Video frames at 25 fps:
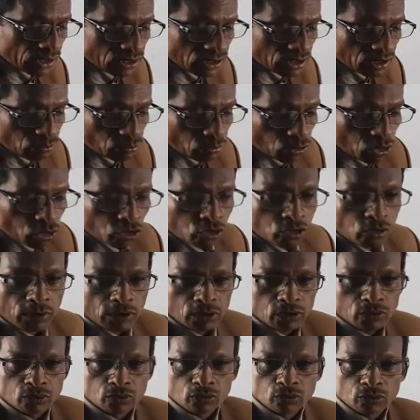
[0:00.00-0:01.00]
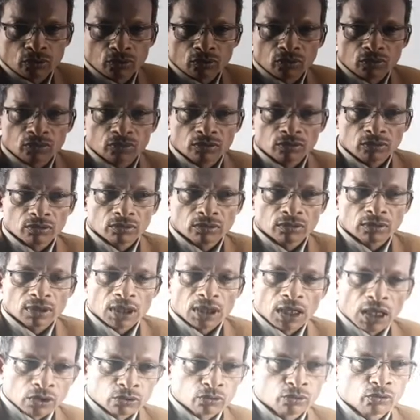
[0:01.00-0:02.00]
আজকে বর্তমান যুগ
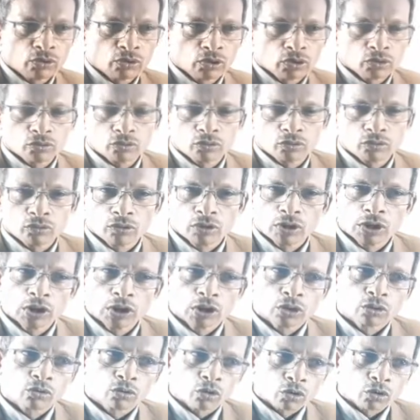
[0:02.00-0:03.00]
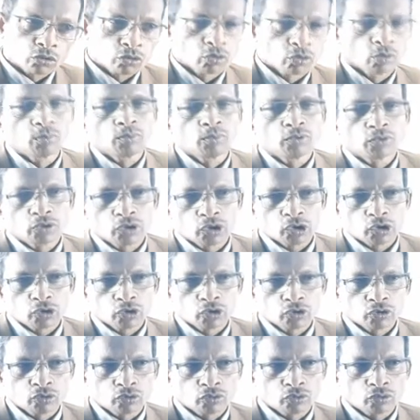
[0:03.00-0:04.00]
আধুনিক যুগ তথ্য
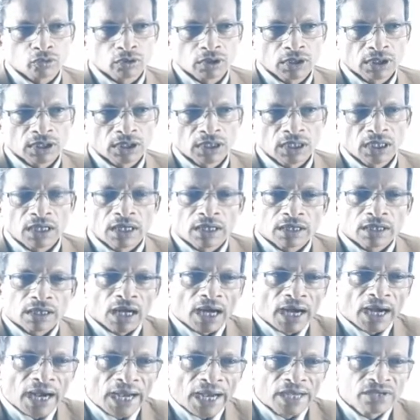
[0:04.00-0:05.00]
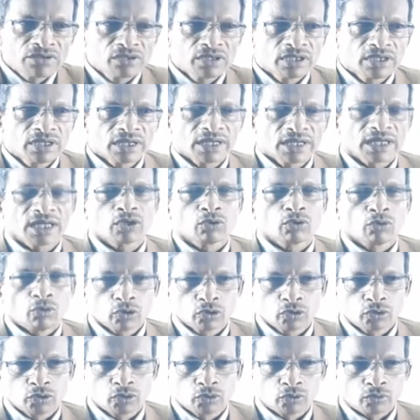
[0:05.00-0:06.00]
প্রযুক্তি যুগ আইসিটির একটা
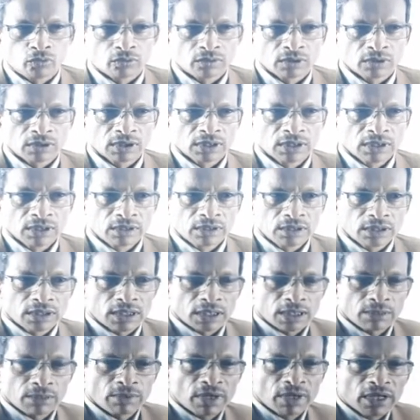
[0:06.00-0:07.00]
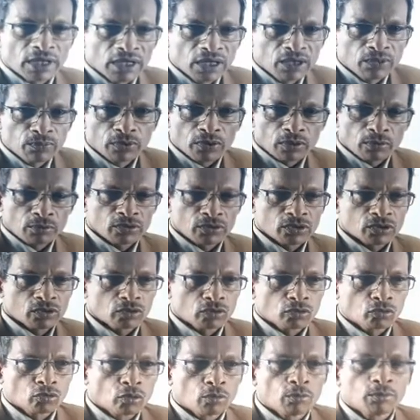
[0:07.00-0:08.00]
অংশ যেটাকে আমরা
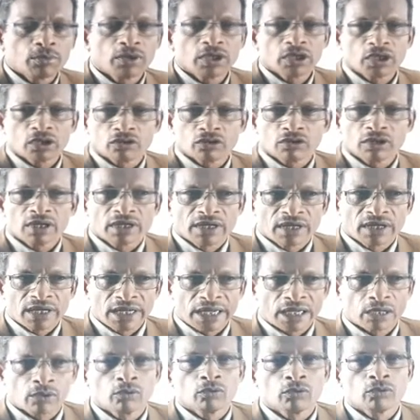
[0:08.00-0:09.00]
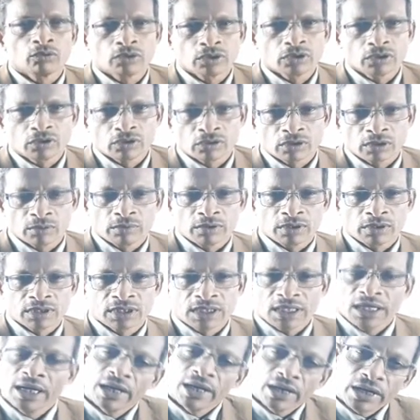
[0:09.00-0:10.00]
ইনফরমেশন কমিউনিকেশন অ্যান্ড টেকনোলজির কথা
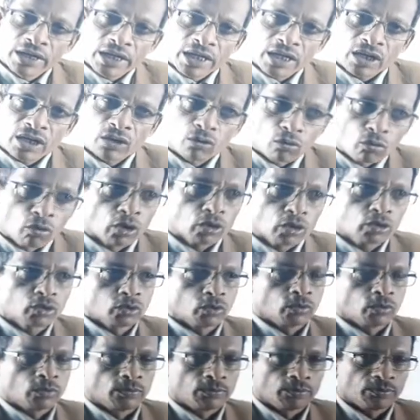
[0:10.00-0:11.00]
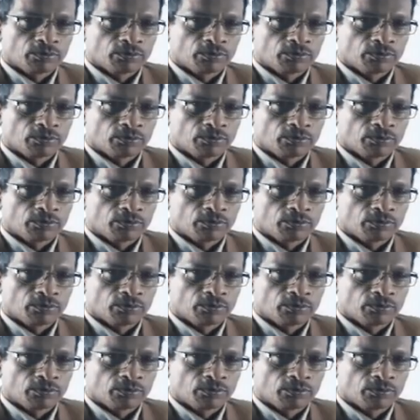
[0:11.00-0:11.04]
বলেছি এটা একটা অংশ